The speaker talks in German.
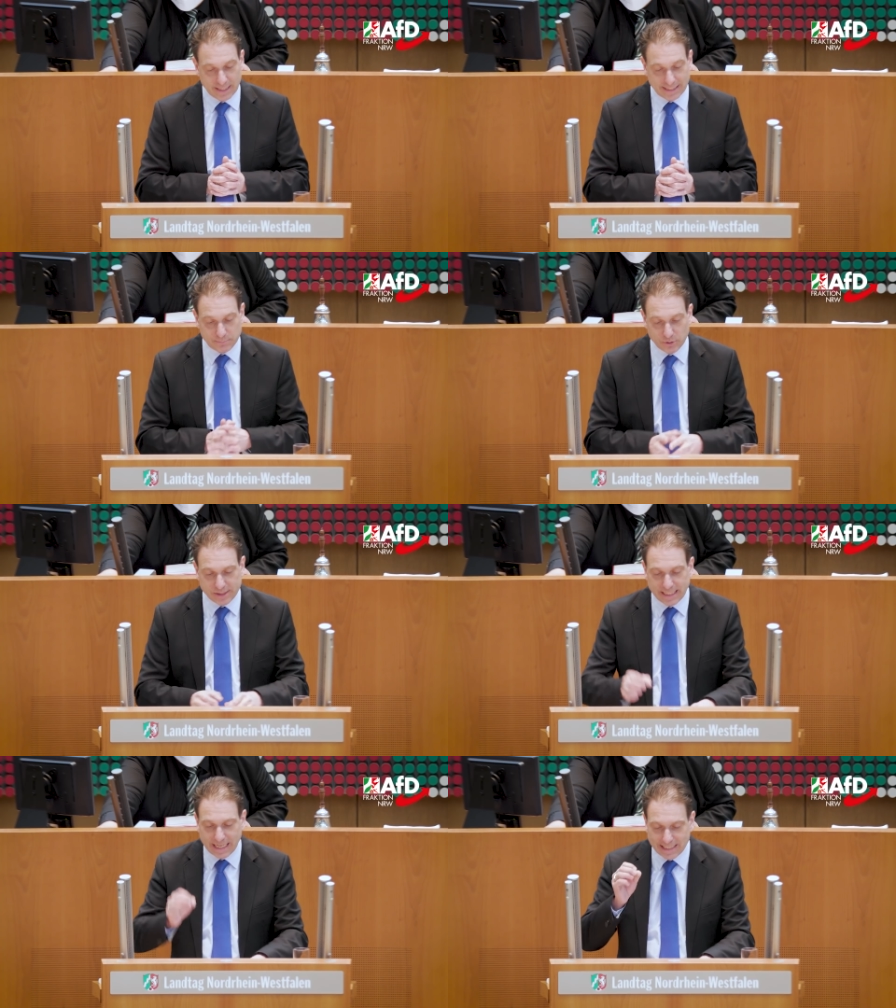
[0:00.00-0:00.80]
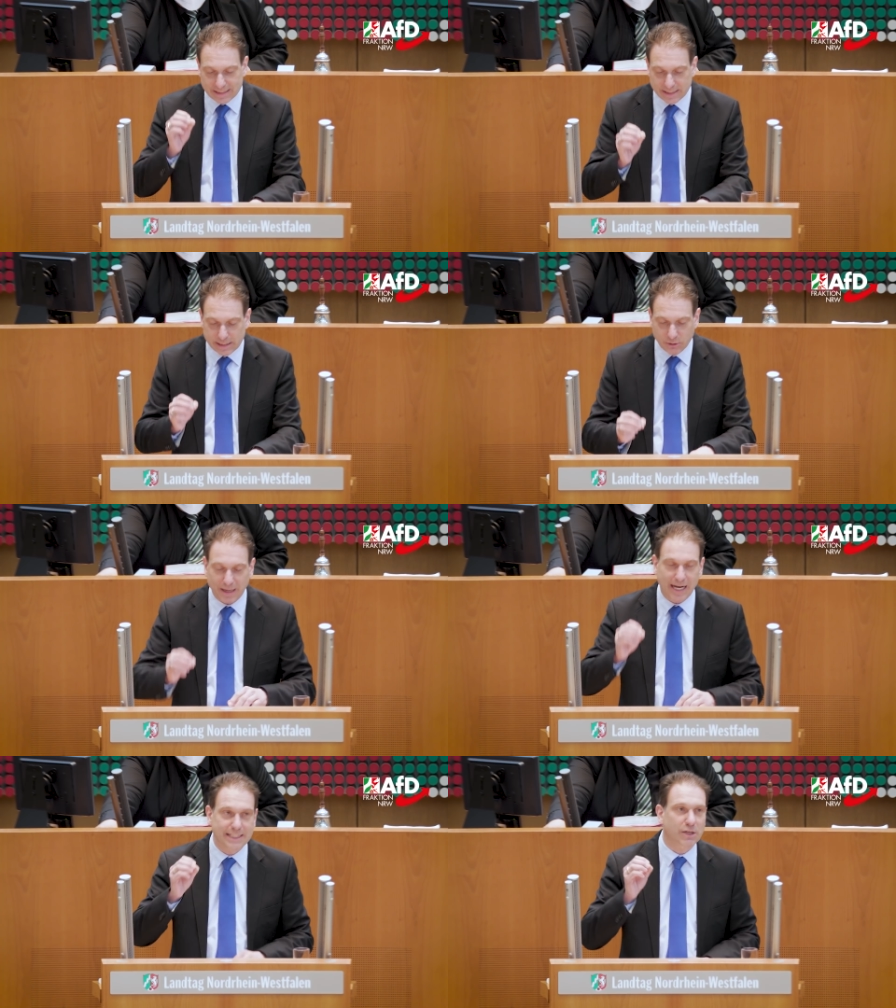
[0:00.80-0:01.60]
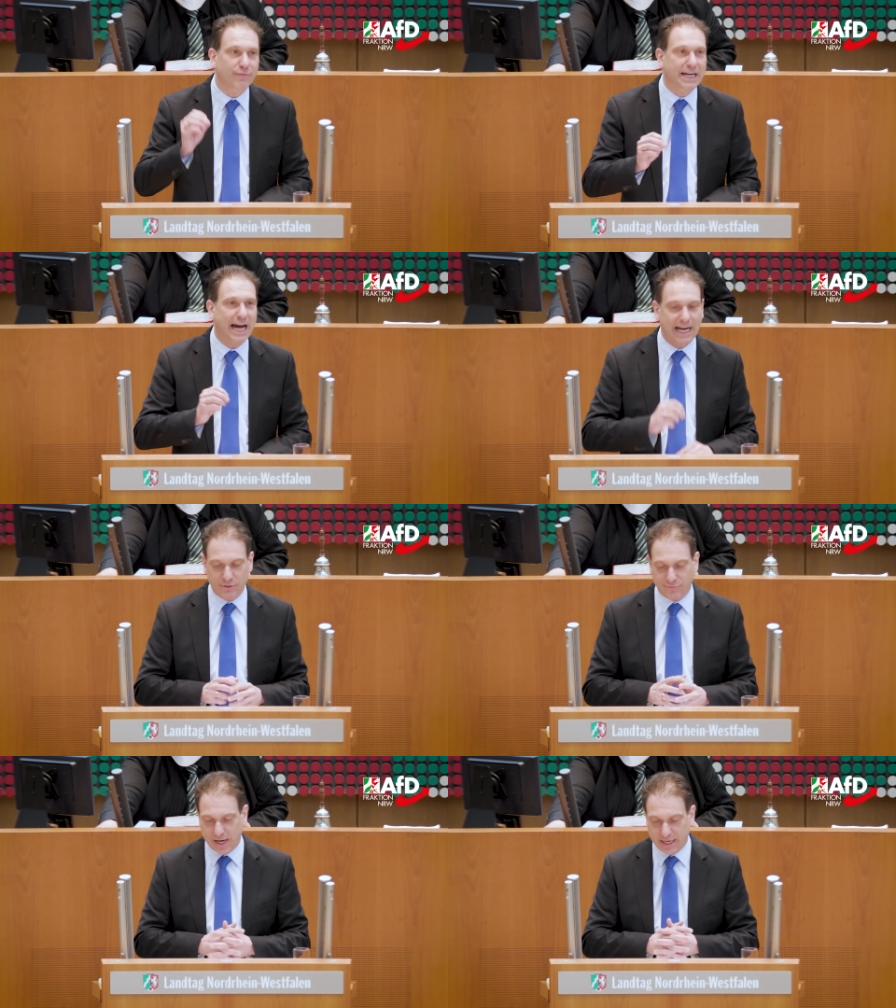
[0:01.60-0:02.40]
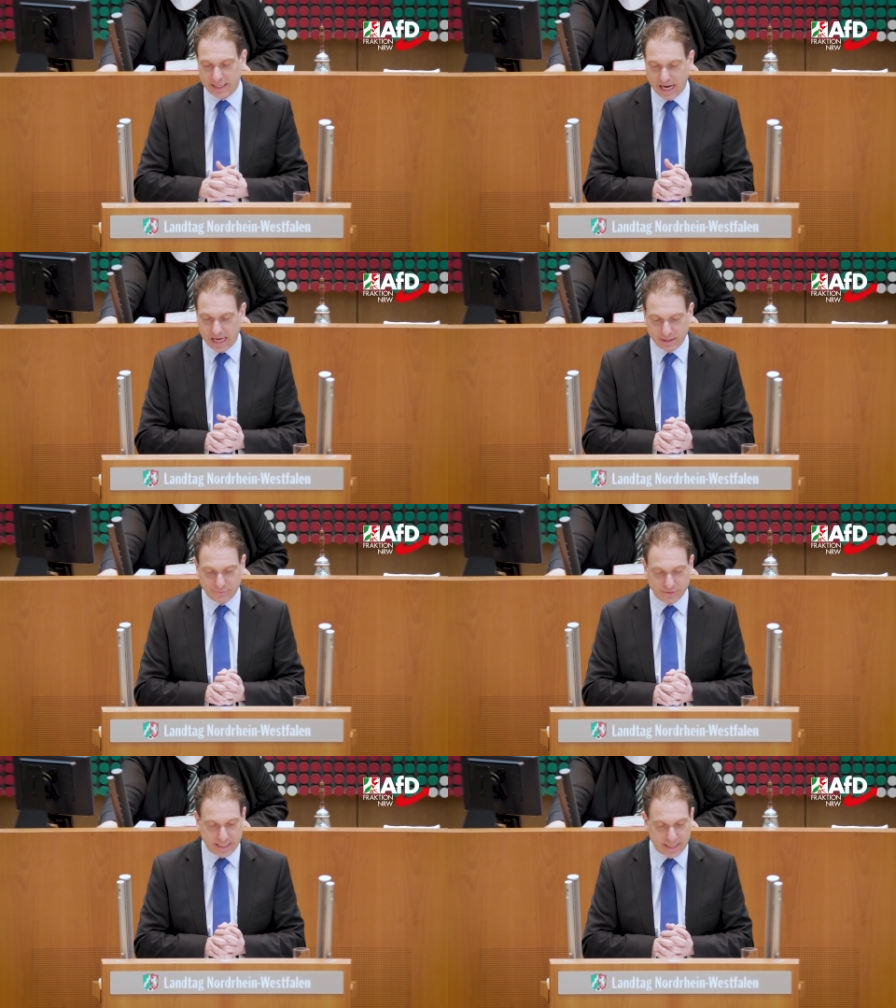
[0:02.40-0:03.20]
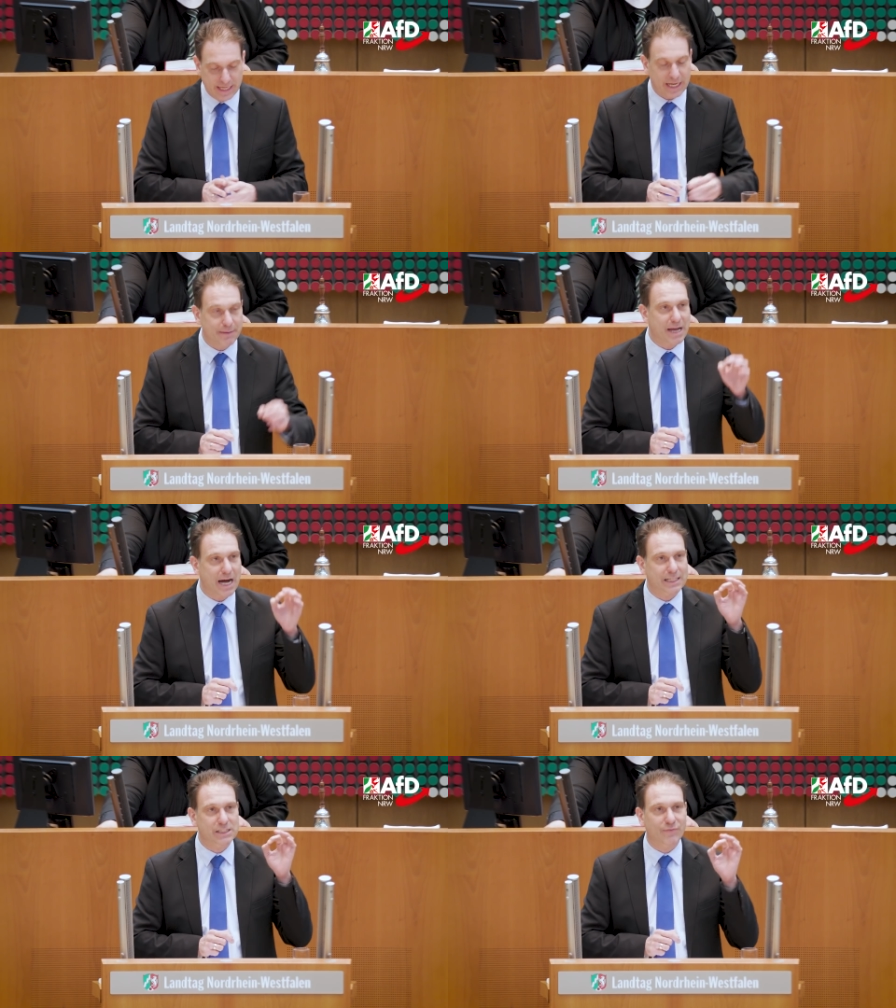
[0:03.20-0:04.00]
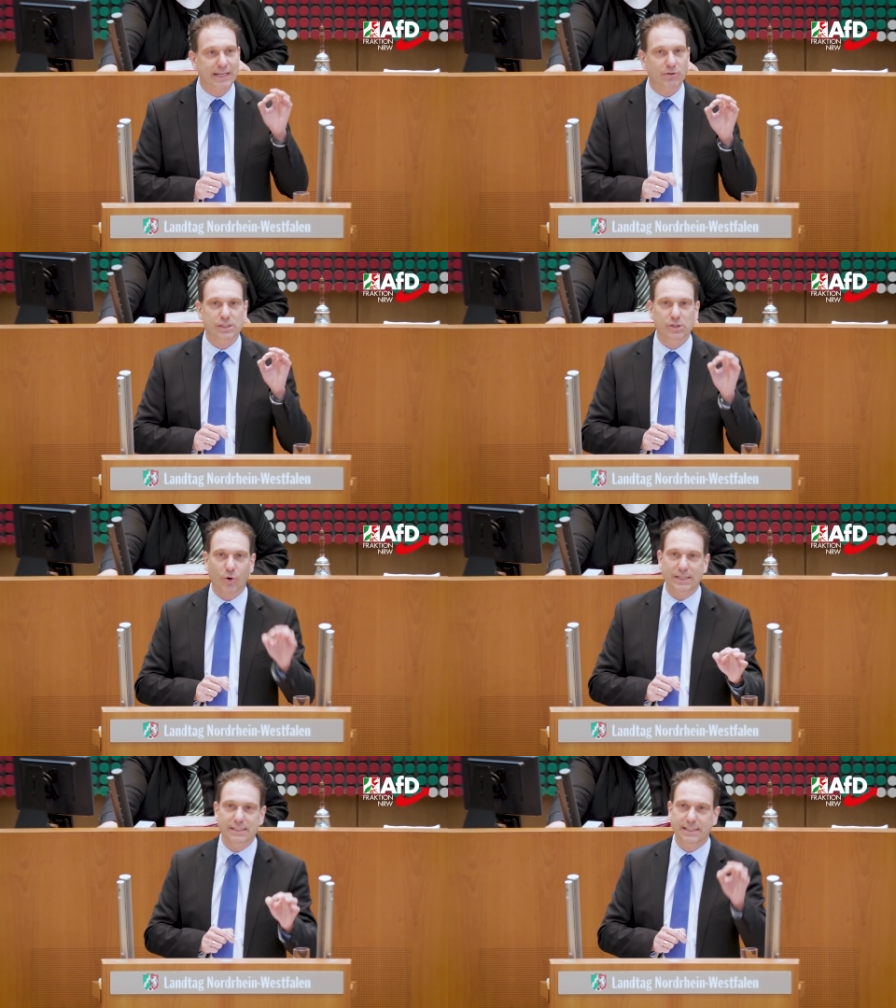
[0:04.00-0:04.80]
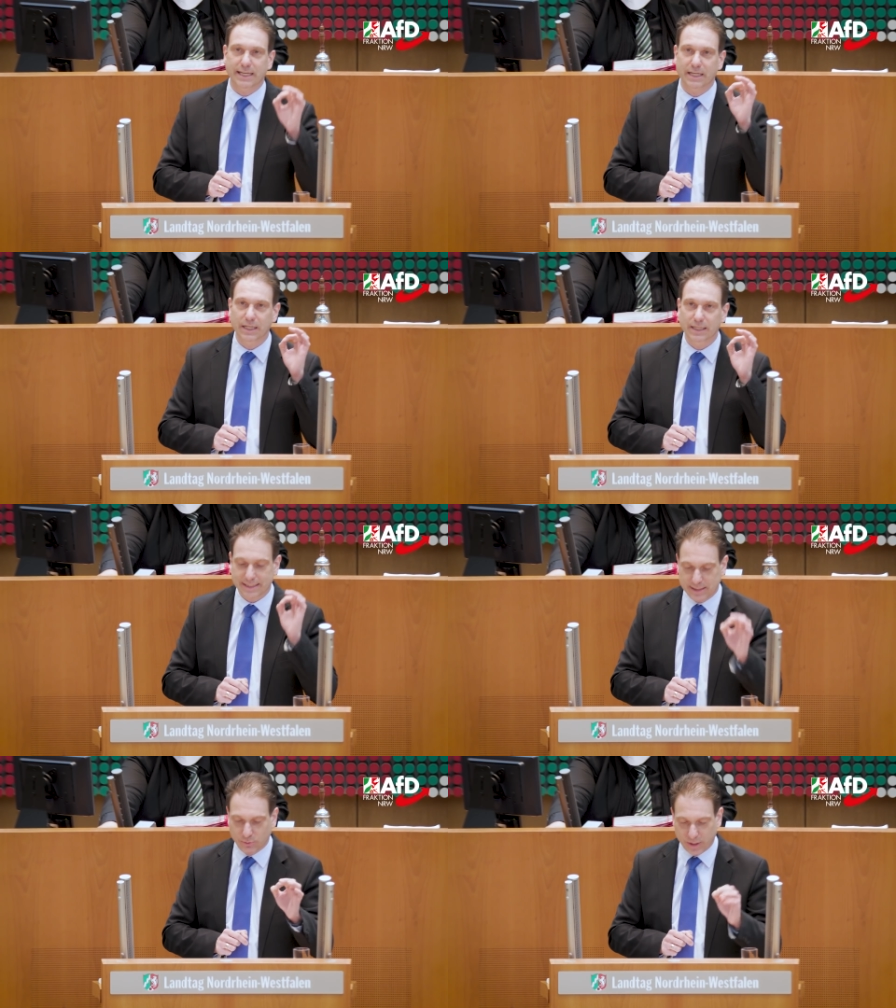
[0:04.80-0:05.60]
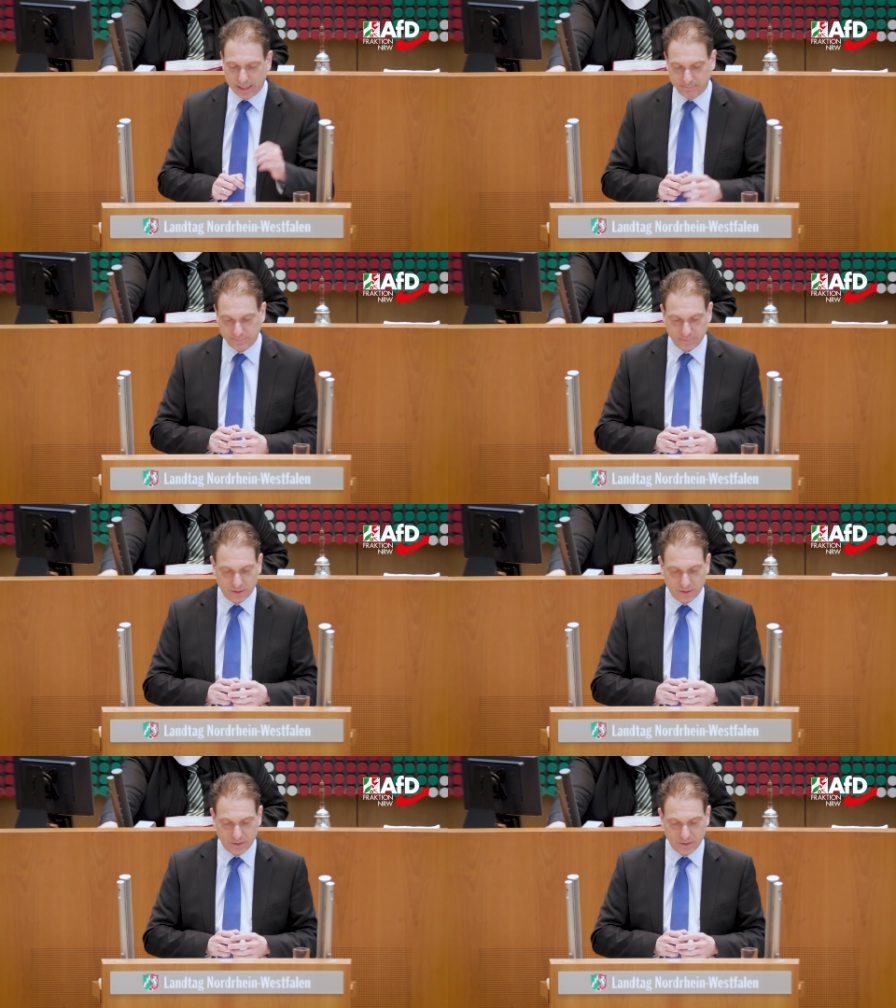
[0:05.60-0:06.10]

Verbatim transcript: Das musste die Landesregierung bereits auf eine Anfrage der AfD im Jahre 2019 zugeben.